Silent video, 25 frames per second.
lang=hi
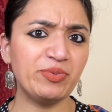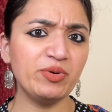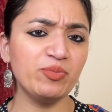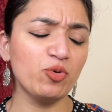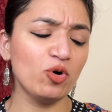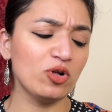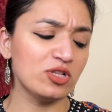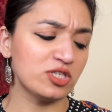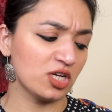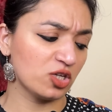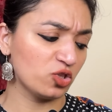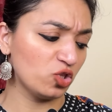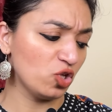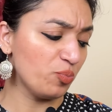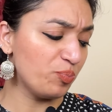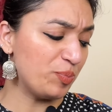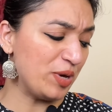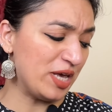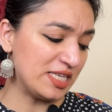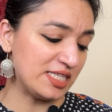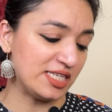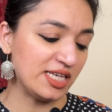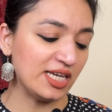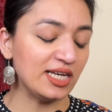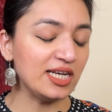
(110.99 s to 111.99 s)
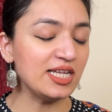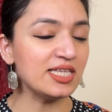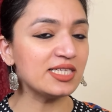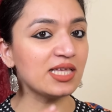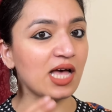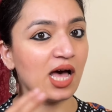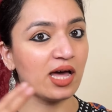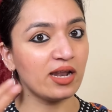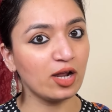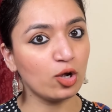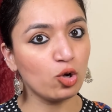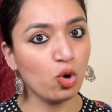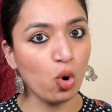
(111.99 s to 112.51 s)
भी बोल सकते हो बेसिकली
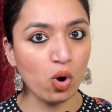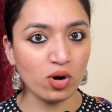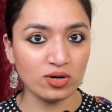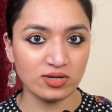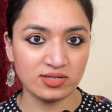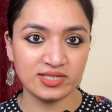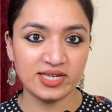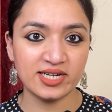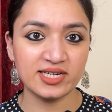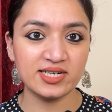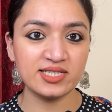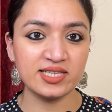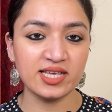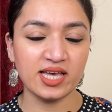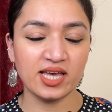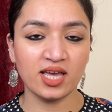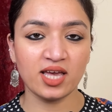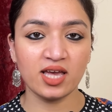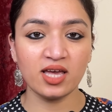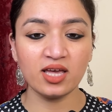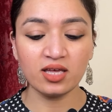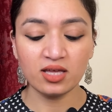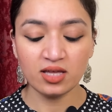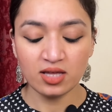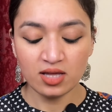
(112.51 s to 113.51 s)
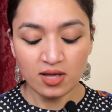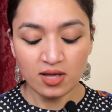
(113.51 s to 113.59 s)
सारे कॉर्ड सेट्स हैं ये